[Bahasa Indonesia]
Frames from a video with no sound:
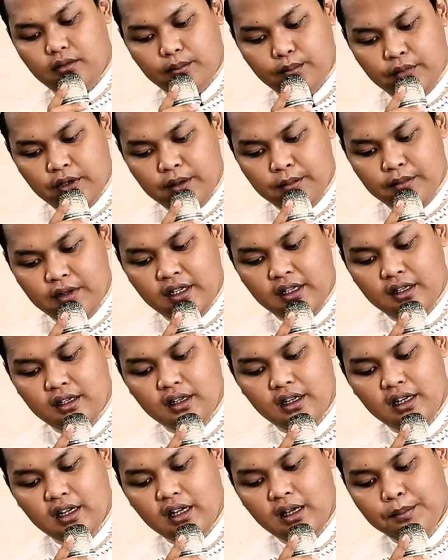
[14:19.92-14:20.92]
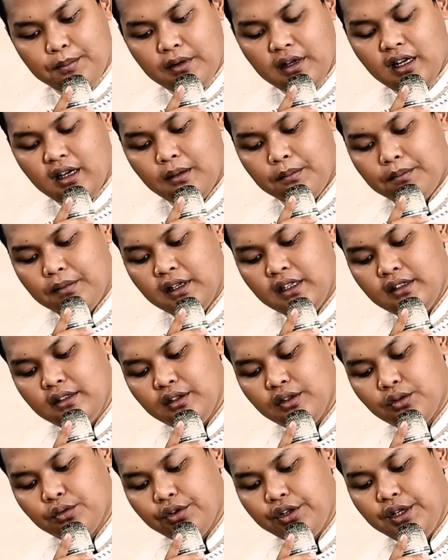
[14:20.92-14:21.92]
Bima dengan apa-apa
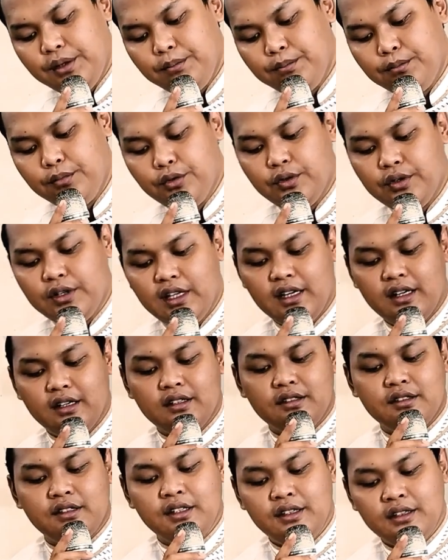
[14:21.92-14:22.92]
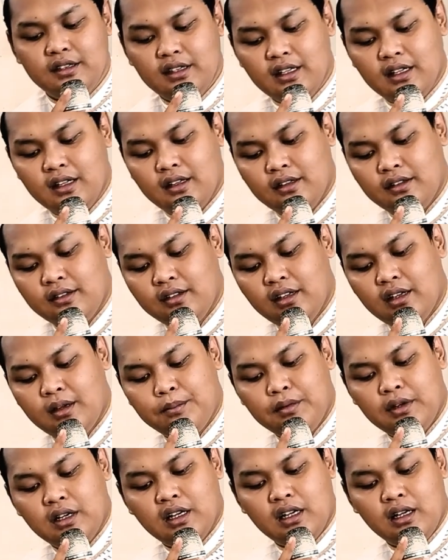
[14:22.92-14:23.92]
tuhibbu yang cinta
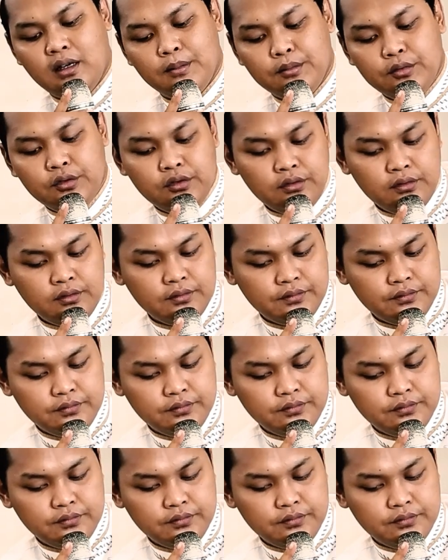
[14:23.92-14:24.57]
siapa kamu?